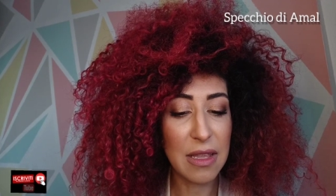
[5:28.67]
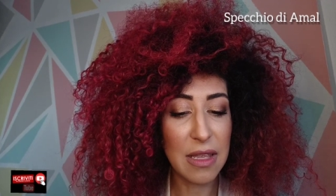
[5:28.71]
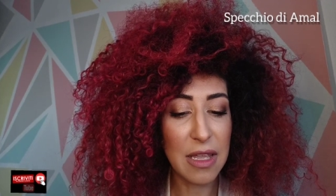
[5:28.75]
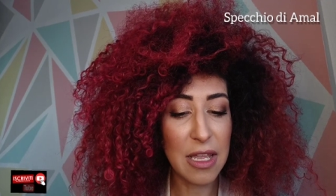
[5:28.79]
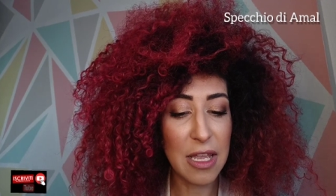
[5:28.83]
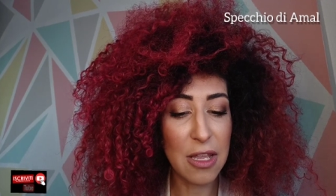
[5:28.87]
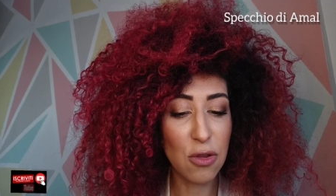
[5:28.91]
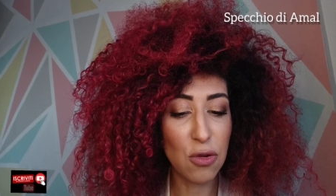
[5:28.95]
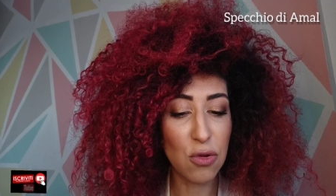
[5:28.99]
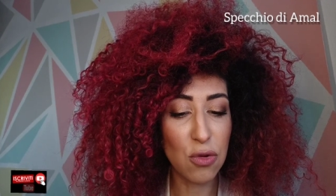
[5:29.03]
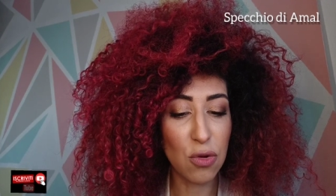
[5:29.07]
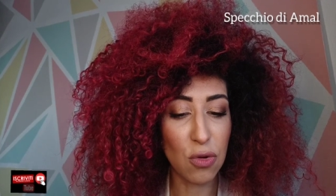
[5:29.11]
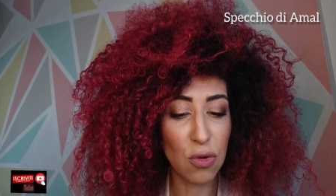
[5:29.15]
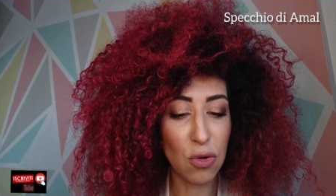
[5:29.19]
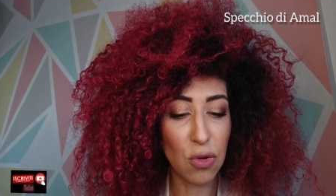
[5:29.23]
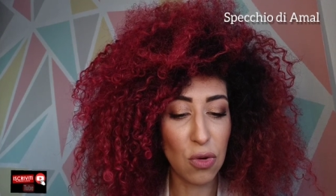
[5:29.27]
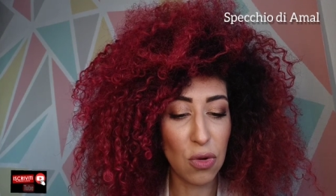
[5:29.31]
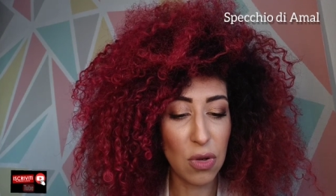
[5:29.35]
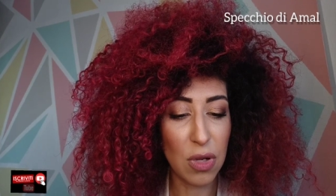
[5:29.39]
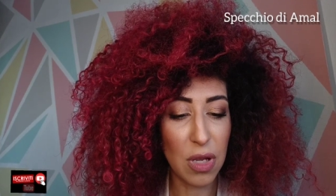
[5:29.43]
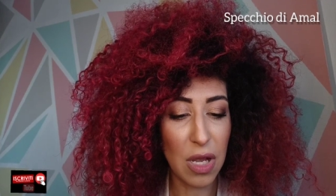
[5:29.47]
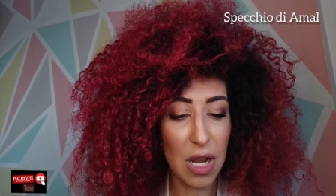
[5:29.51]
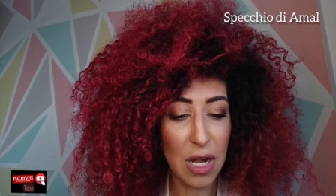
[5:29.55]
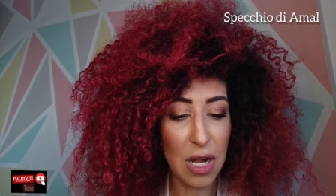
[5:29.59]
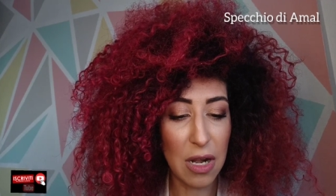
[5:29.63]

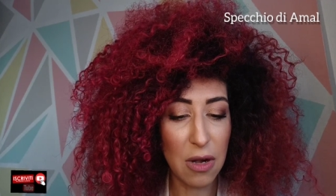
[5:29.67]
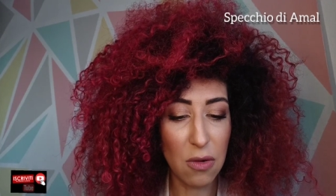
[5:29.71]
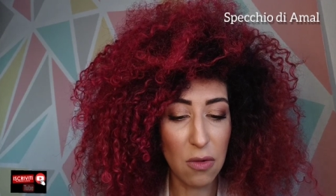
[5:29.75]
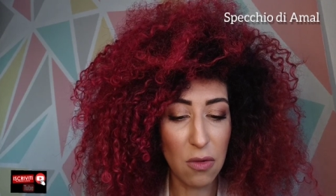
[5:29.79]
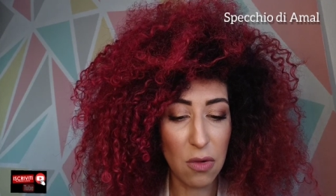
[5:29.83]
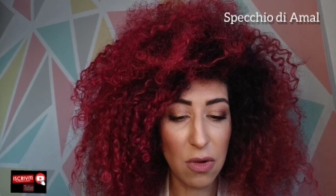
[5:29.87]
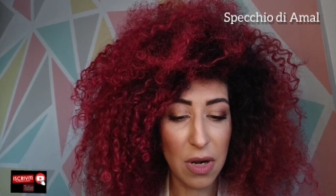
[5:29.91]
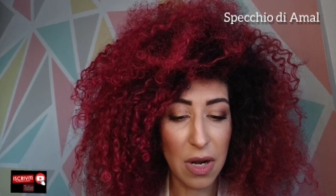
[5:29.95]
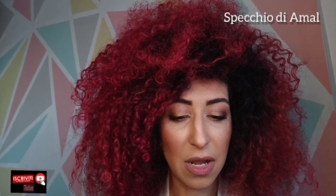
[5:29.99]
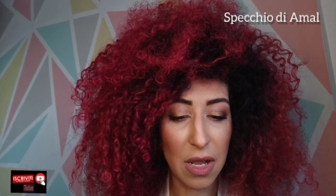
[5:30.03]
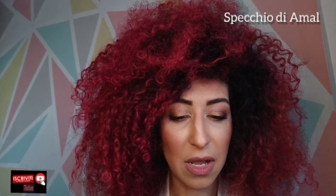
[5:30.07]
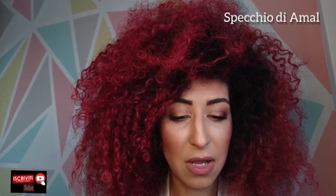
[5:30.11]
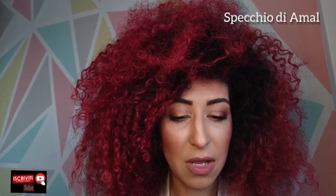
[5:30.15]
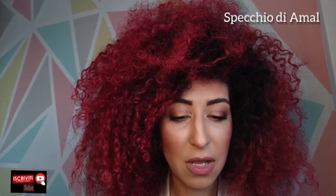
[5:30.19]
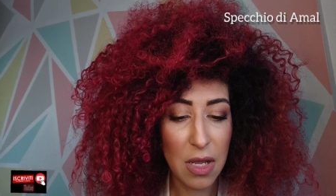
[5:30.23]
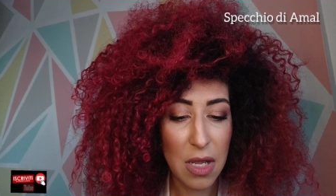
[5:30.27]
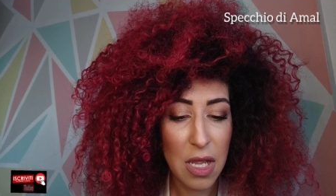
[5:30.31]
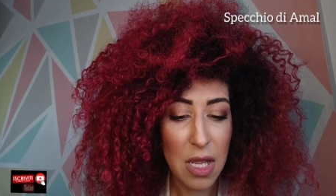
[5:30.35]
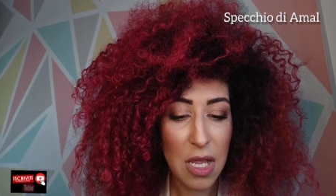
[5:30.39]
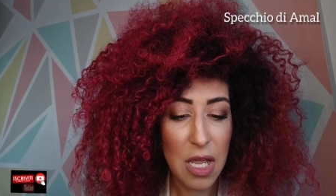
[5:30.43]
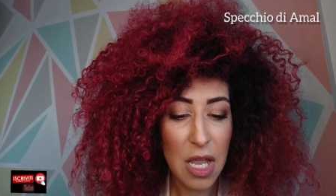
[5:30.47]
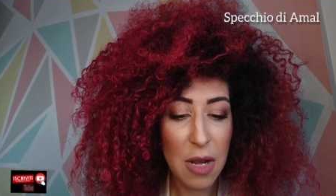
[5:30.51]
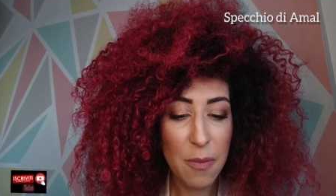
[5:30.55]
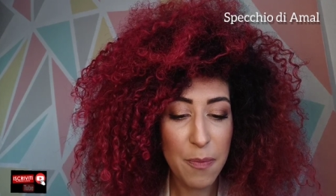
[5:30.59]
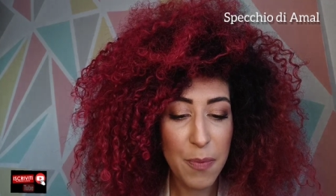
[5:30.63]
entro allora
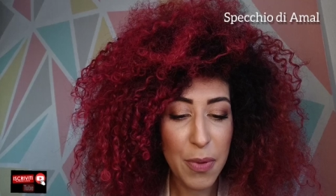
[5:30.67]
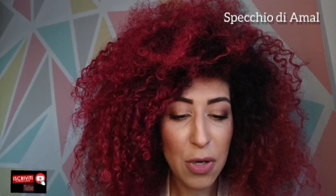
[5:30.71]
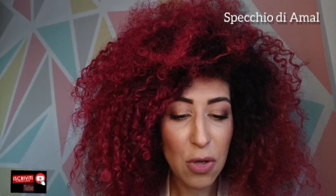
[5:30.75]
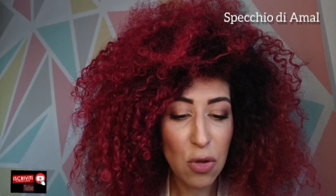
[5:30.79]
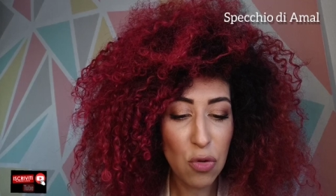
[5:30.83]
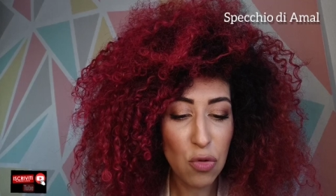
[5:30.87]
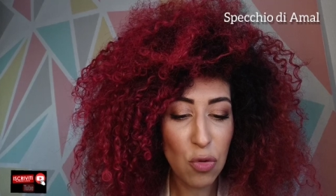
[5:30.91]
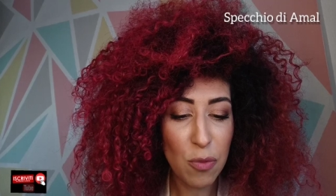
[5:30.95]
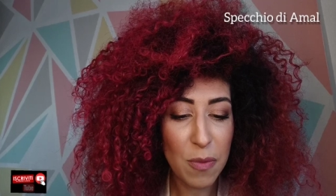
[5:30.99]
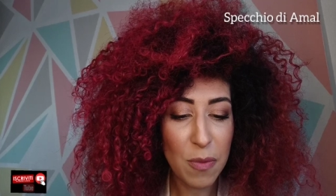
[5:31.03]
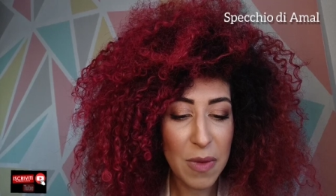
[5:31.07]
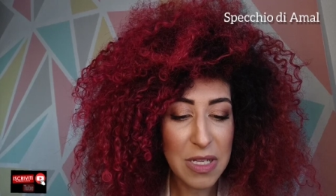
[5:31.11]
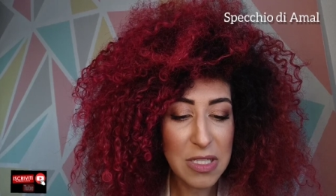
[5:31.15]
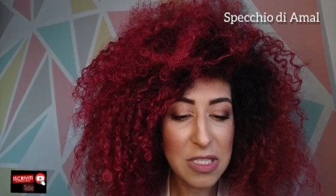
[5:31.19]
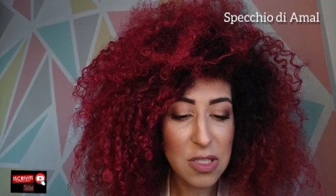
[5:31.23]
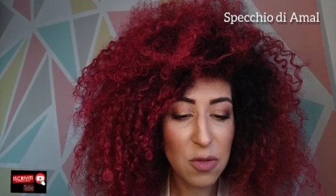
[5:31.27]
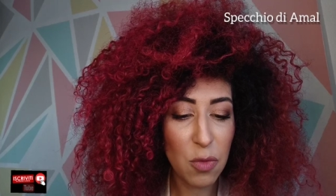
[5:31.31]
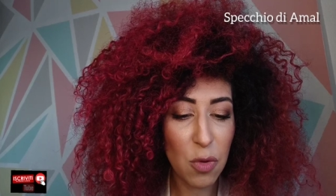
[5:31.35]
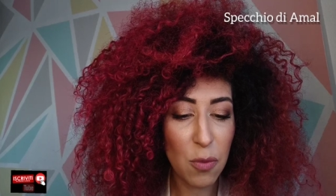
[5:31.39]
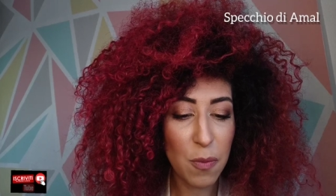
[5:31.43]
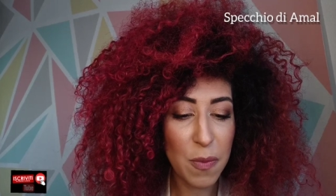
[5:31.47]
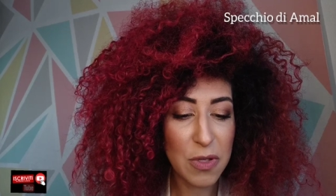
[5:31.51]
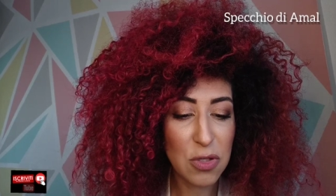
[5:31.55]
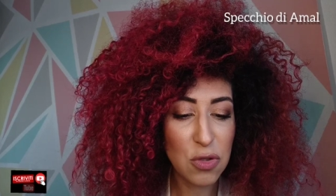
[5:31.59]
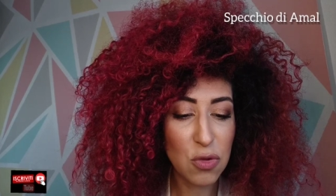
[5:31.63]
il periodo
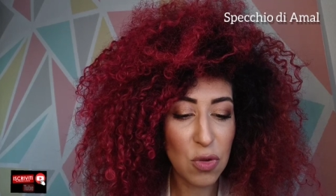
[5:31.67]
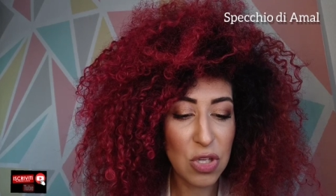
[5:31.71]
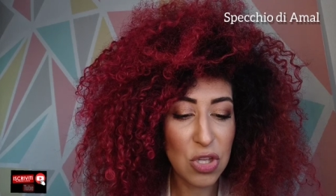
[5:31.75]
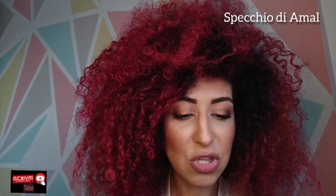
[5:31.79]
massimo per,